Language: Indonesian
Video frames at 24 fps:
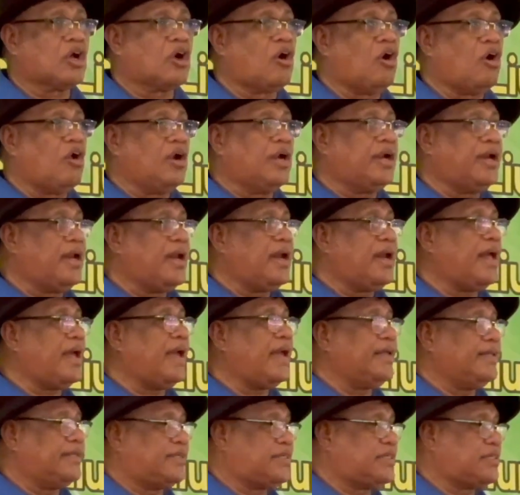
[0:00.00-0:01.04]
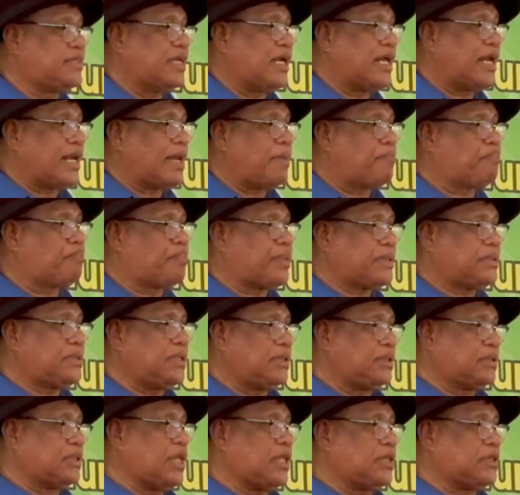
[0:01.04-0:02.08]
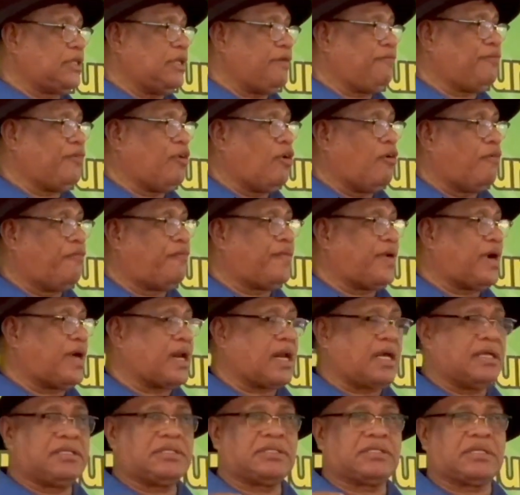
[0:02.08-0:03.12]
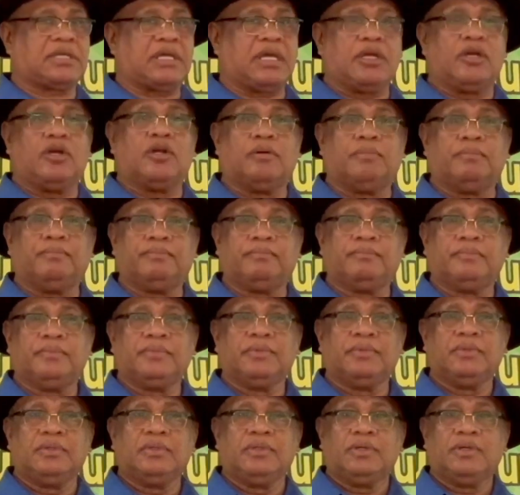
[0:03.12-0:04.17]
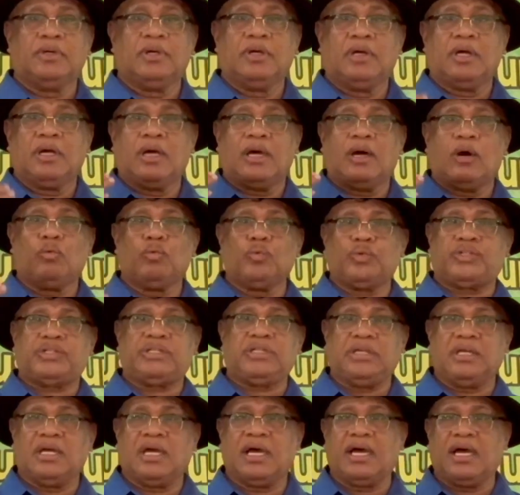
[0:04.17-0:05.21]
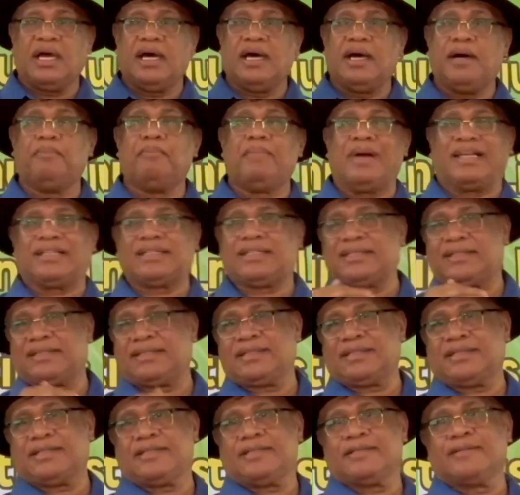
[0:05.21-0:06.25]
Golden Age, representative of Christ Kingdom usia emas.